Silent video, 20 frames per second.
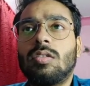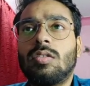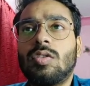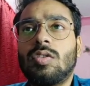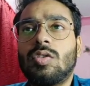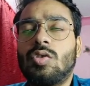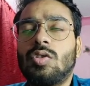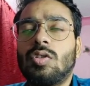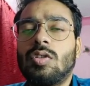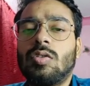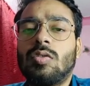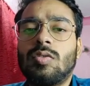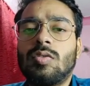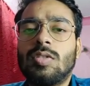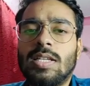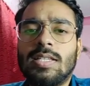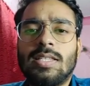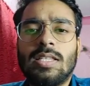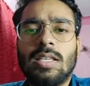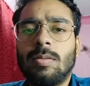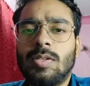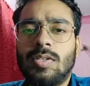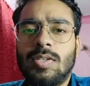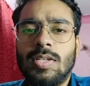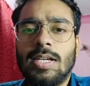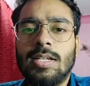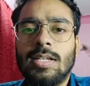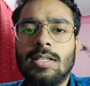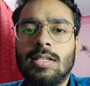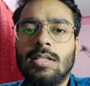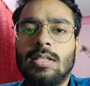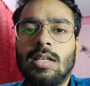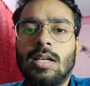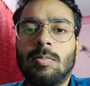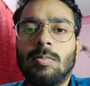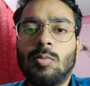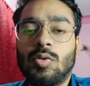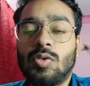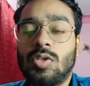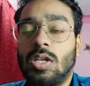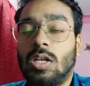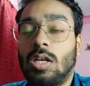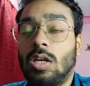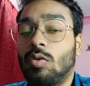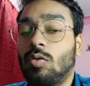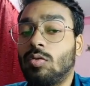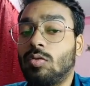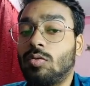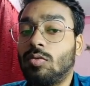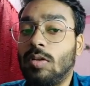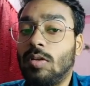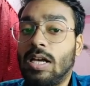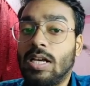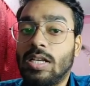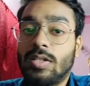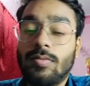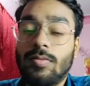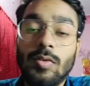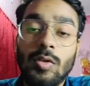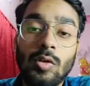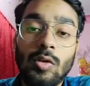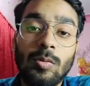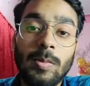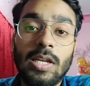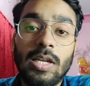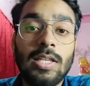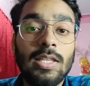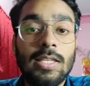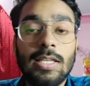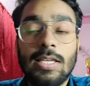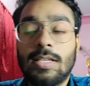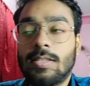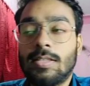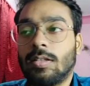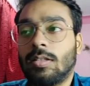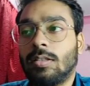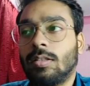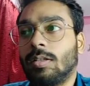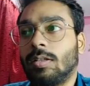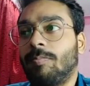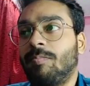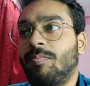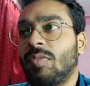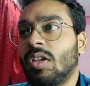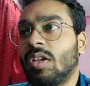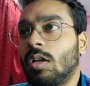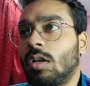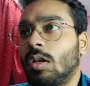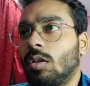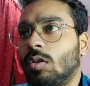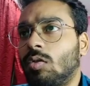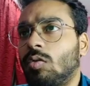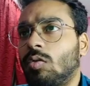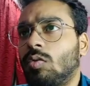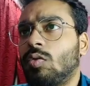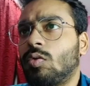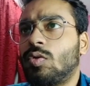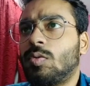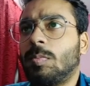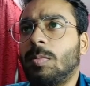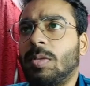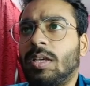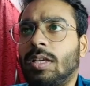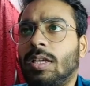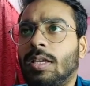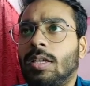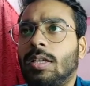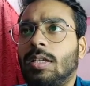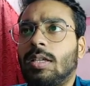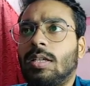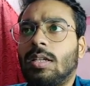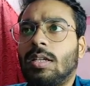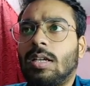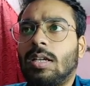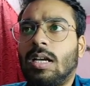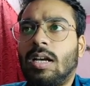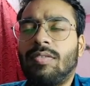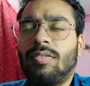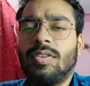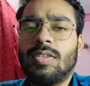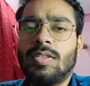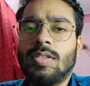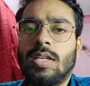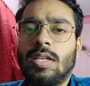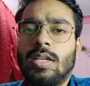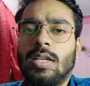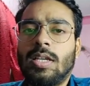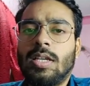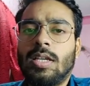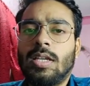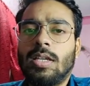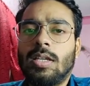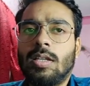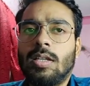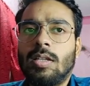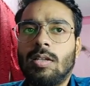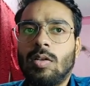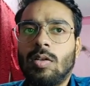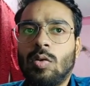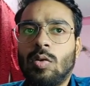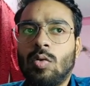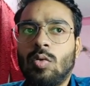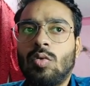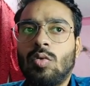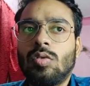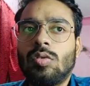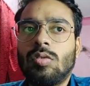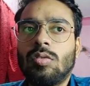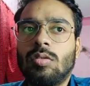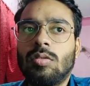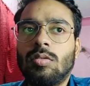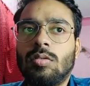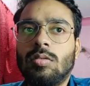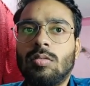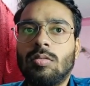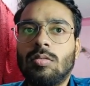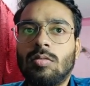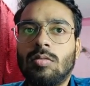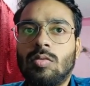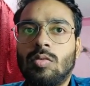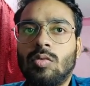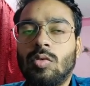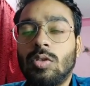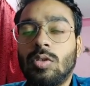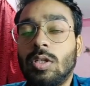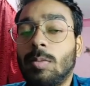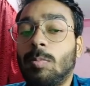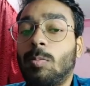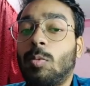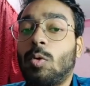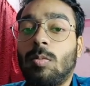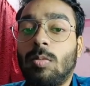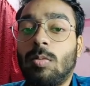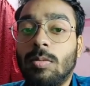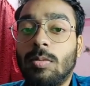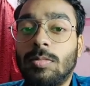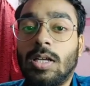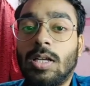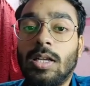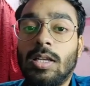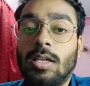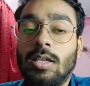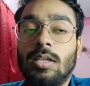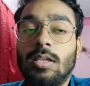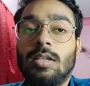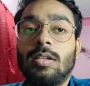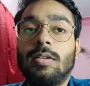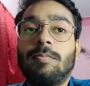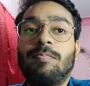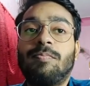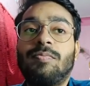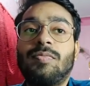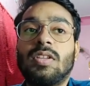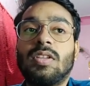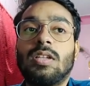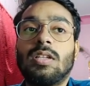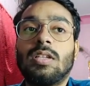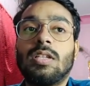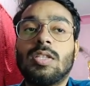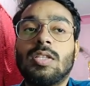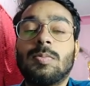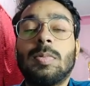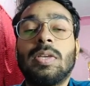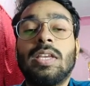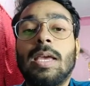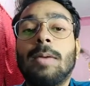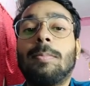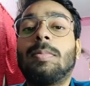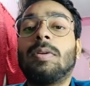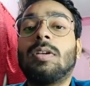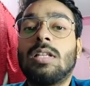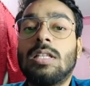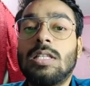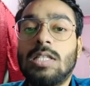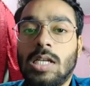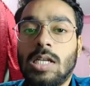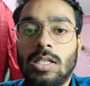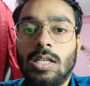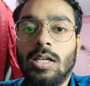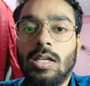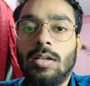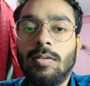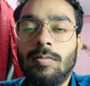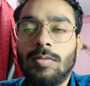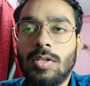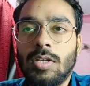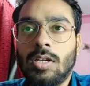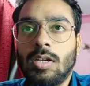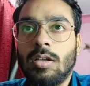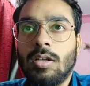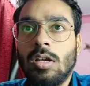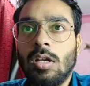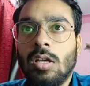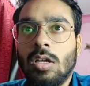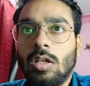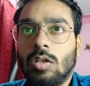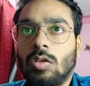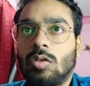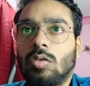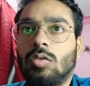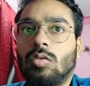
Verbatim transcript: जो जैसा भी स्ट्रैटेजी था आपको जानना हो तो लास्ट वीडियो मेरा देख सकते हैं तो उसमें काफ़ी सारे लोग को ये प्रॉब्लम था कि इसमें कैपिटल ज़्यादा ठीक है तो